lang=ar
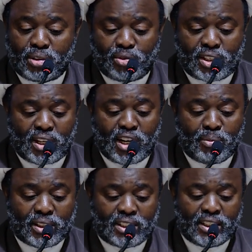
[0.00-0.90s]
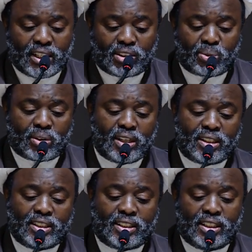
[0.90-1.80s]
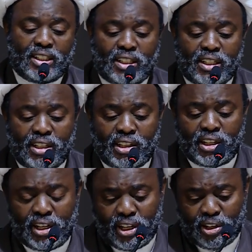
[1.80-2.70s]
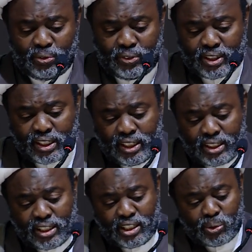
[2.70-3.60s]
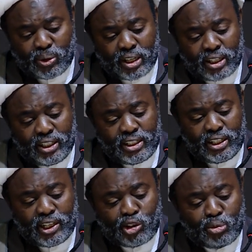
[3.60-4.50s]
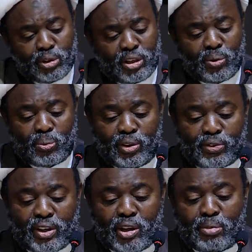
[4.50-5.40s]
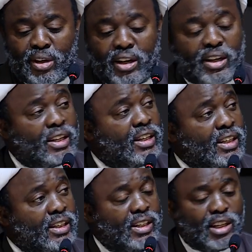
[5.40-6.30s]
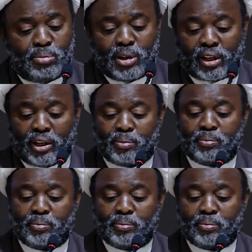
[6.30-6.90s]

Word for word: مساهمة التراث الديني في تحديد واقع اليوم وفق ما ينبغي